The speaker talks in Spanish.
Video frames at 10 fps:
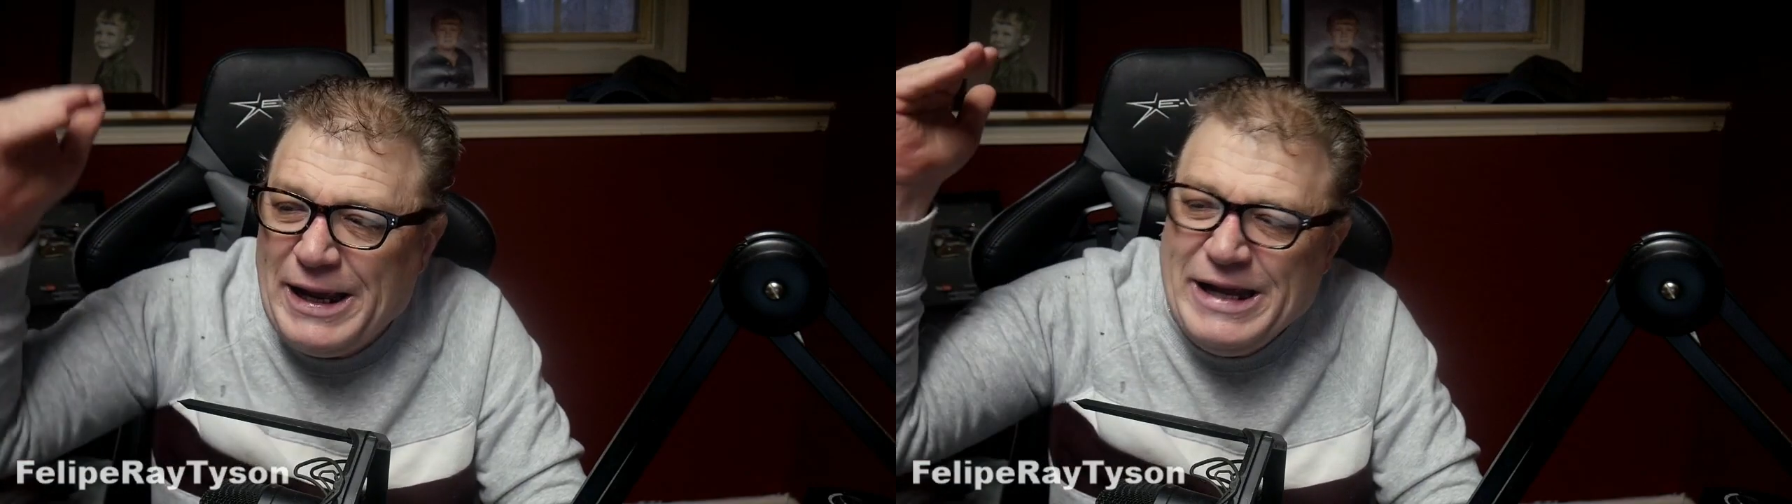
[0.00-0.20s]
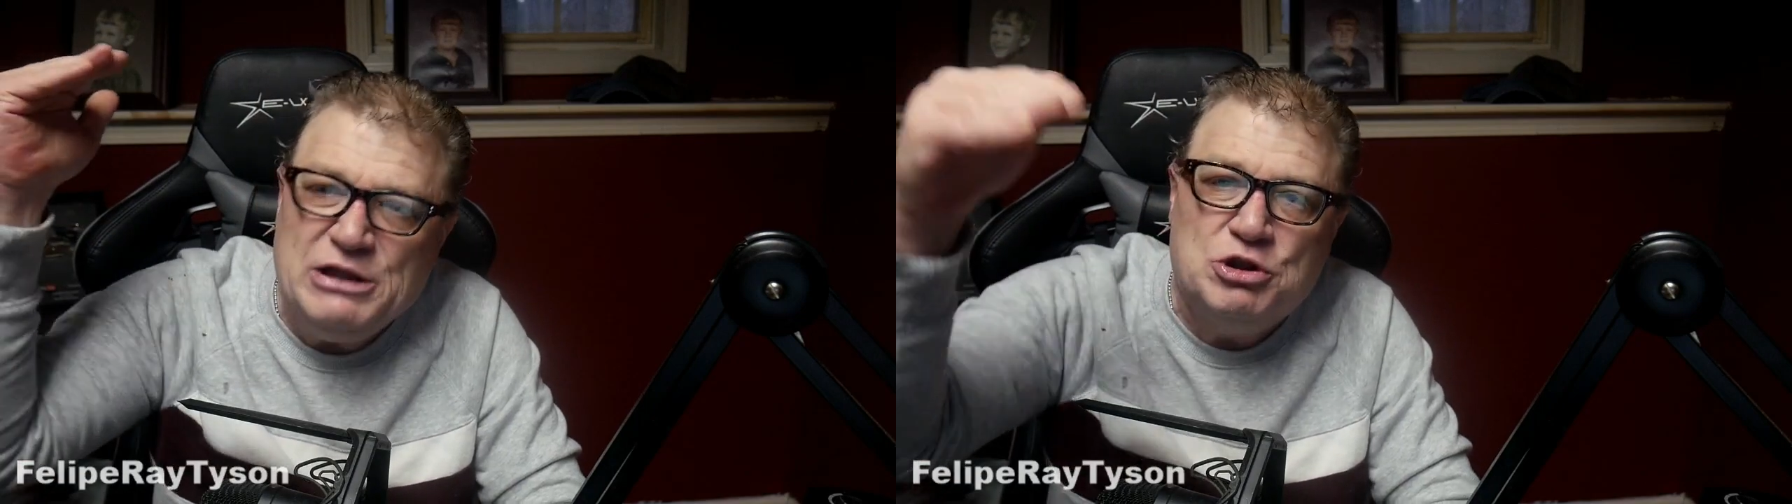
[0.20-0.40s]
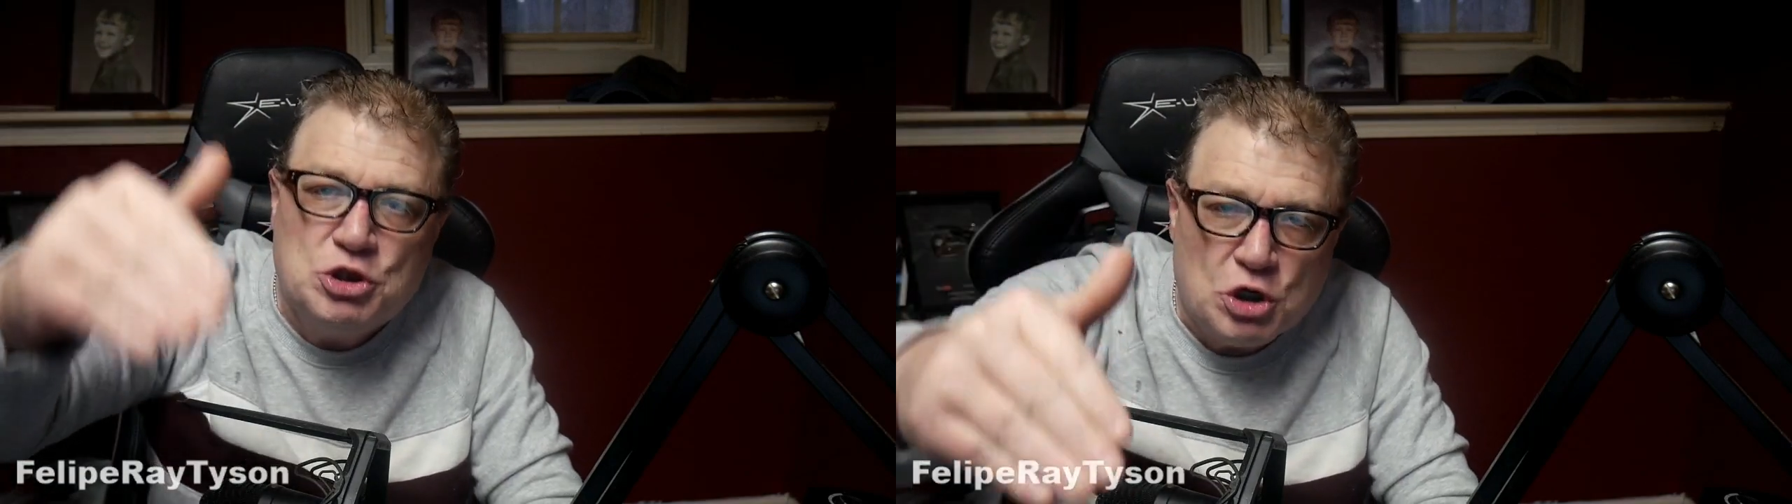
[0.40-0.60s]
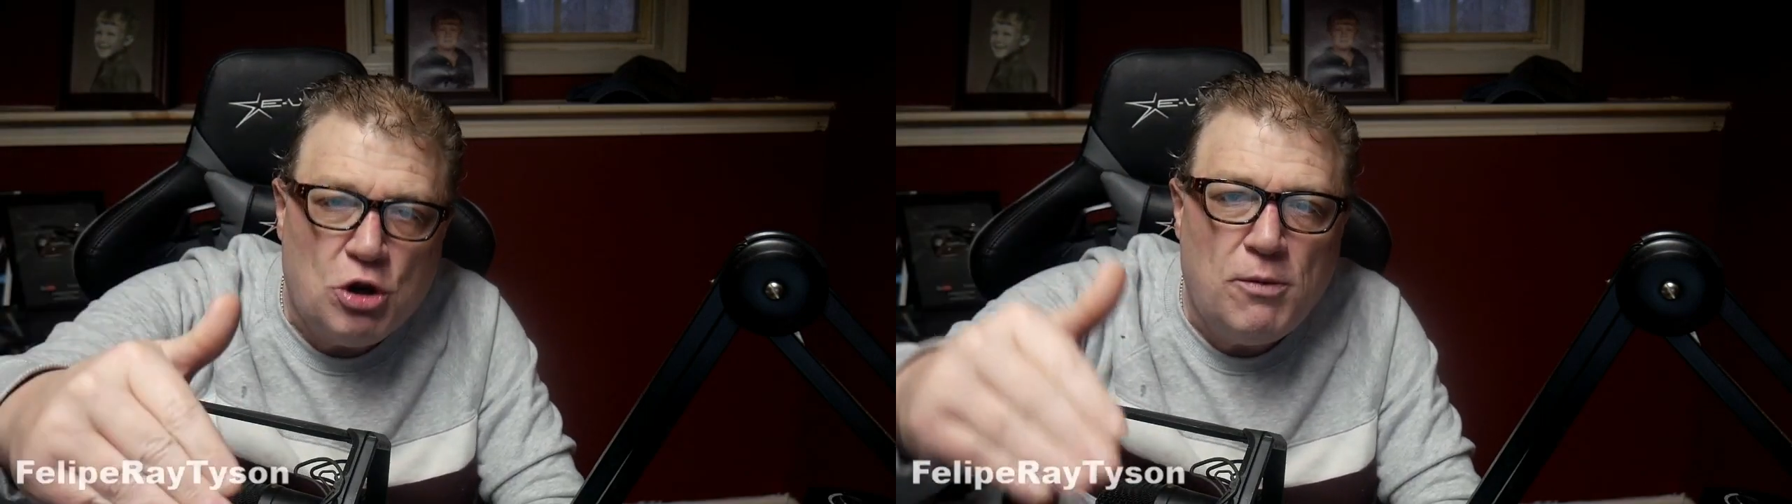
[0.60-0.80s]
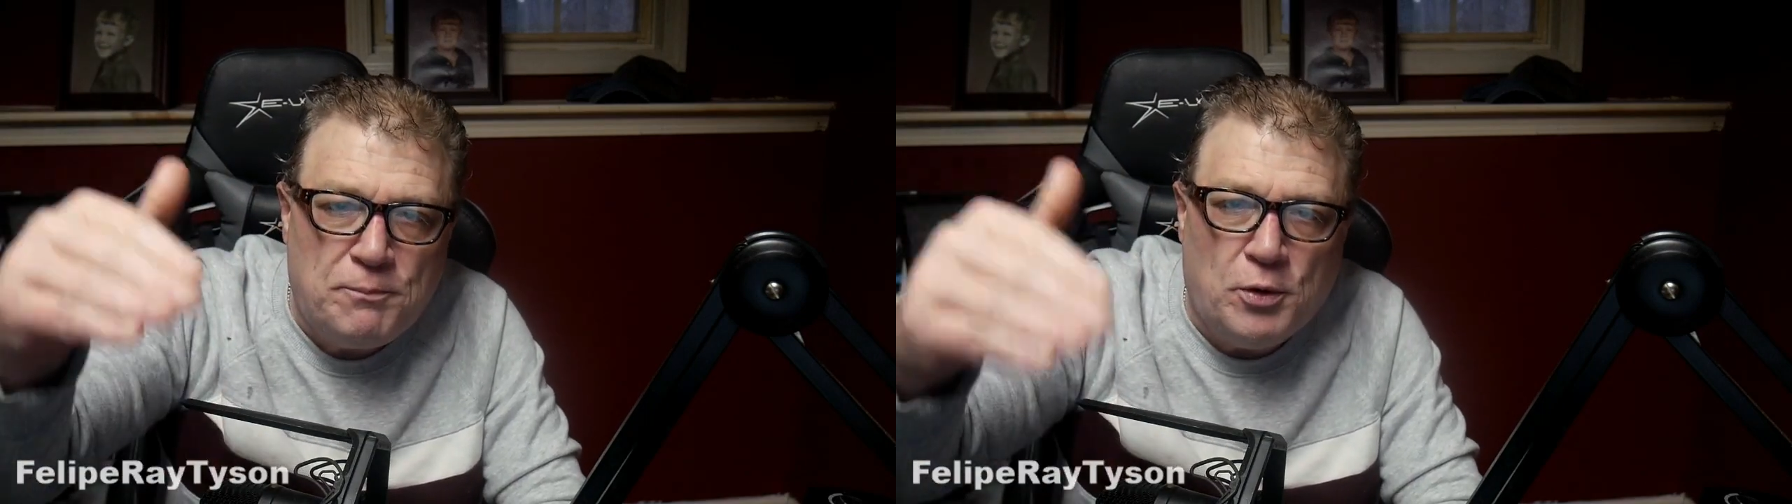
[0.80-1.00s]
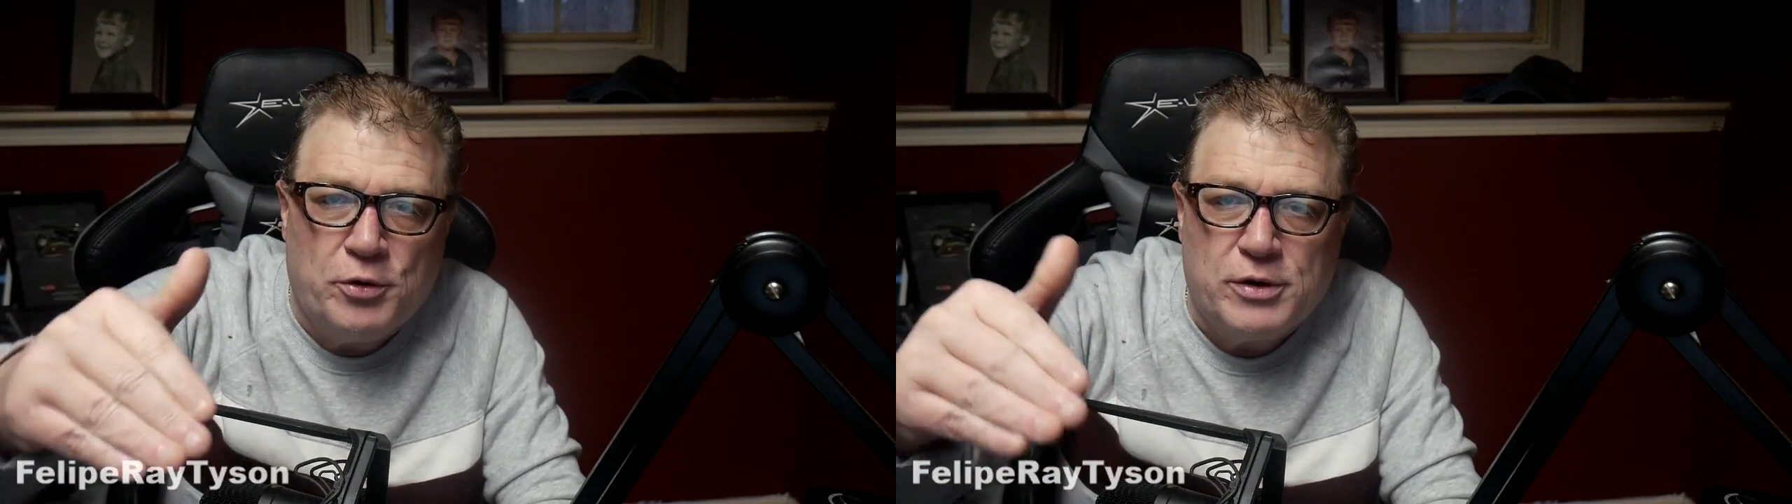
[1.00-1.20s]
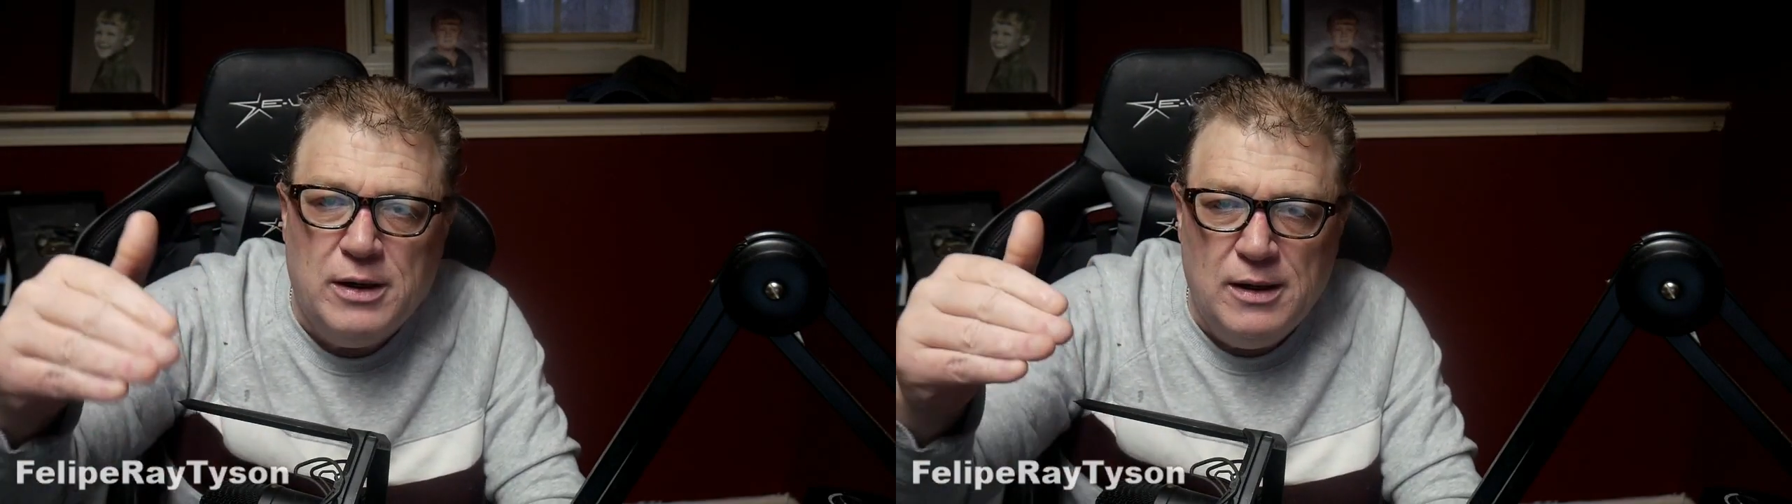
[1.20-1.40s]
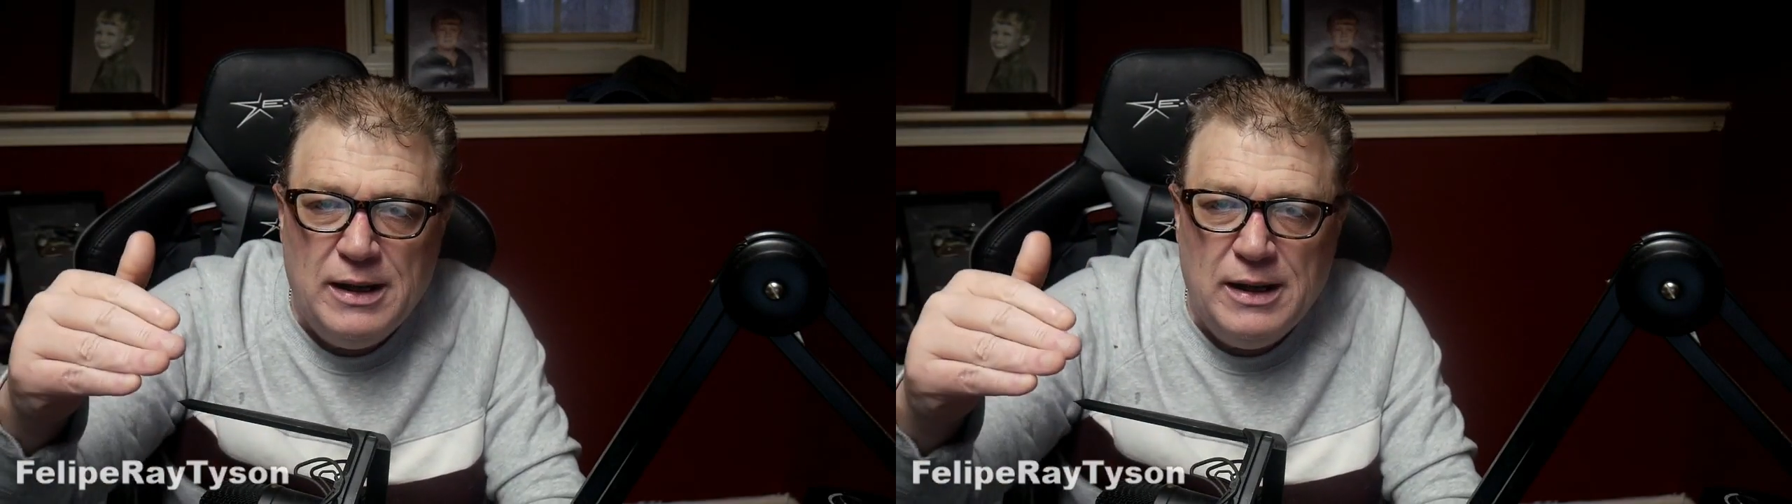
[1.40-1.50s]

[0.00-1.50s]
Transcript: entró por